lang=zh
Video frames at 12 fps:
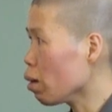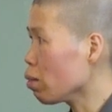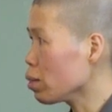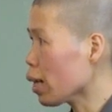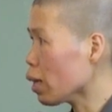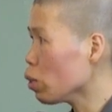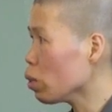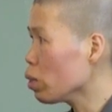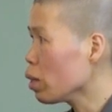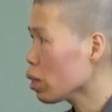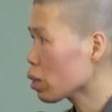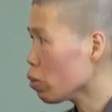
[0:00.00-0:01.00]
好，然
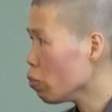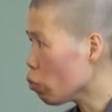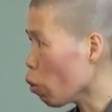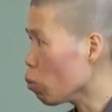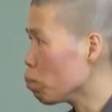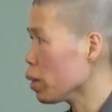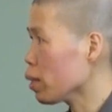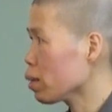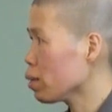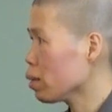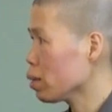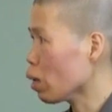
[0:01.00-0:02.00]
后跟佛
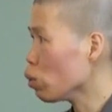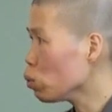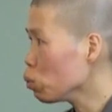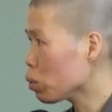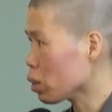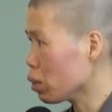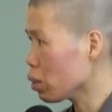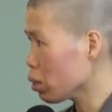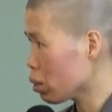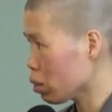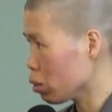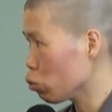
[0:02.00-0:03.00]
名，然后录成
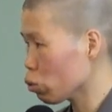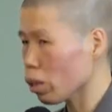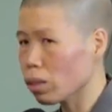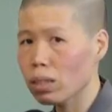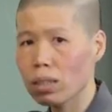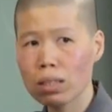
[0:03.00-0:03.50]
这十卷。